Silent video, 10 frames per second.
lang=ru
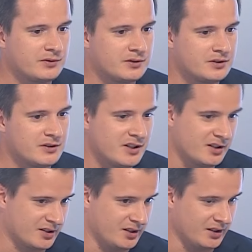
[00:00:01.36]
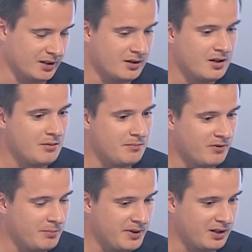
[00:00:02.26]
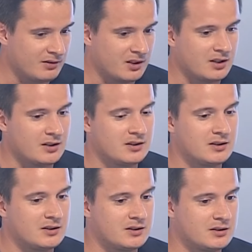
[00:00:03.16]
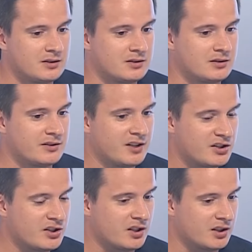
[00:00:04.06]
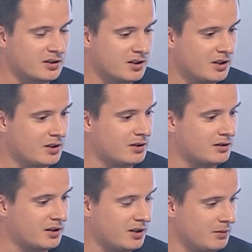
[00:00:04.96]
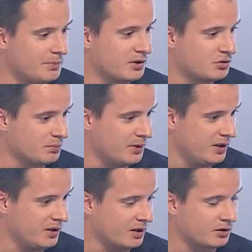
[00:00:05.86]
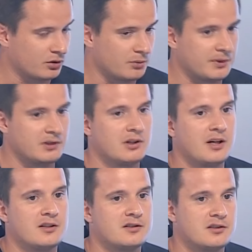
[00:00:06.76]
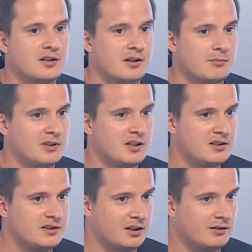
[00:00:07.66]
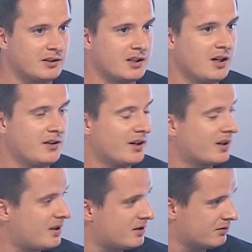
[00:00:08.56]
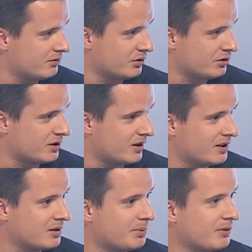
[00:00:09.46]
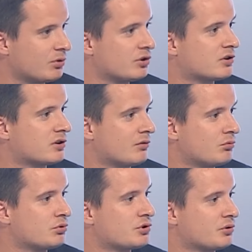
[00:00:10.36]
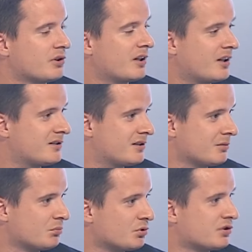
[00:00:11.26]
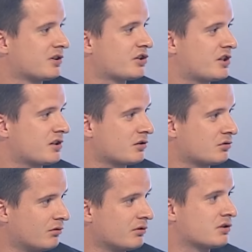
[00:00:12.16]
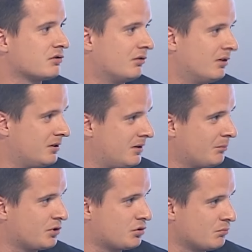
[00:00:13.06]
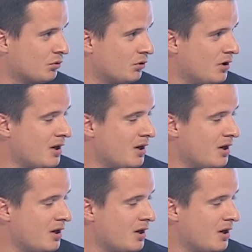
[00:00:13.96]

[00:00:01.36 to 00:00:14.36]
э, несколько. Во-первых, э, даже когда такие преступления, которые предлагается декриминализировать, наказываются, это приводит к тому, что наказанный будет совершать их снова и снова. Почему?